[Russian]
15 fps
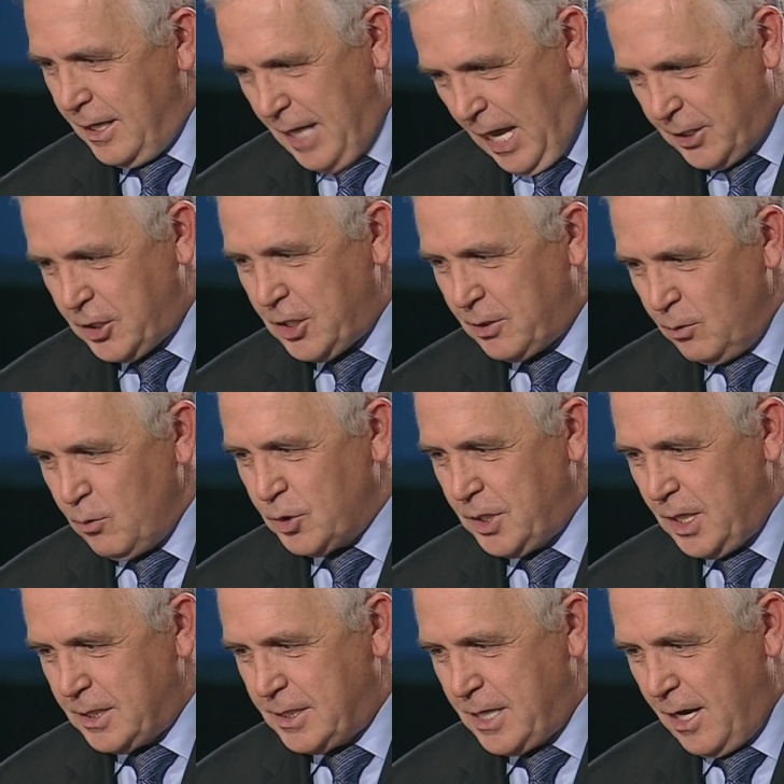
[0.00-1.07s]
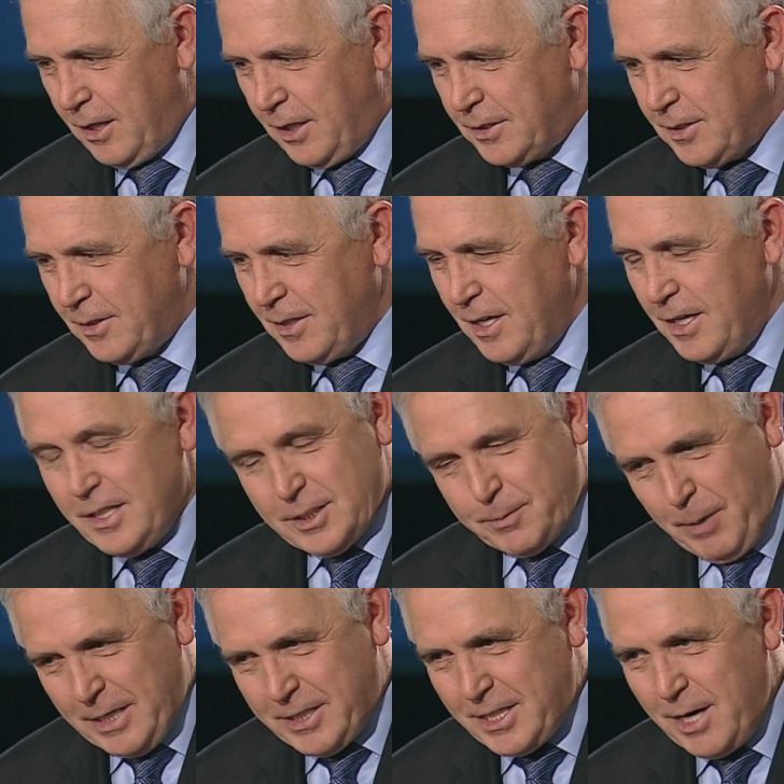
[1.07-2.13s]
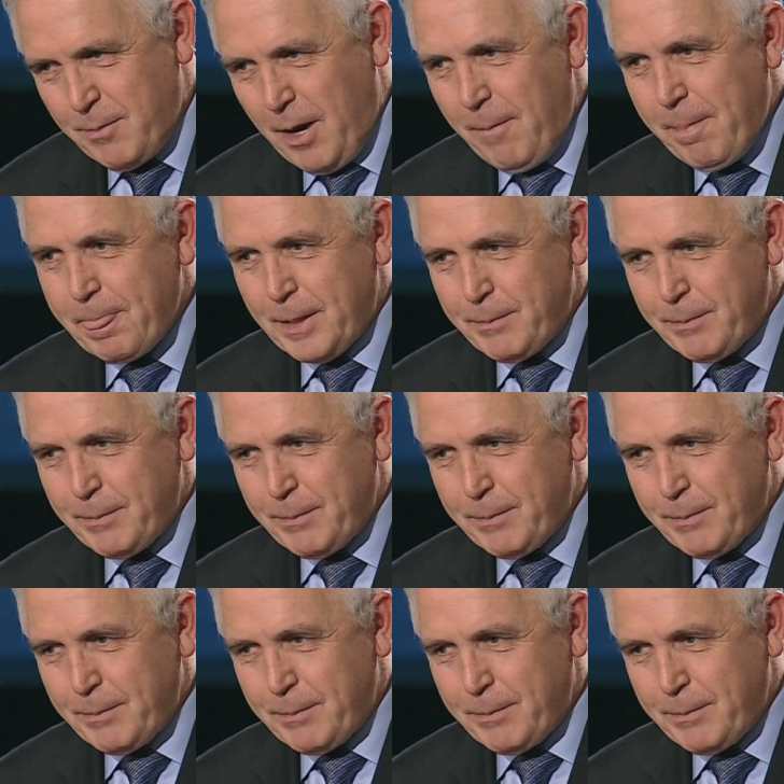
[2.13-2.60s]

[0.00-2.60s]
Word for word: значит, нужно сделать. Спасибо. Если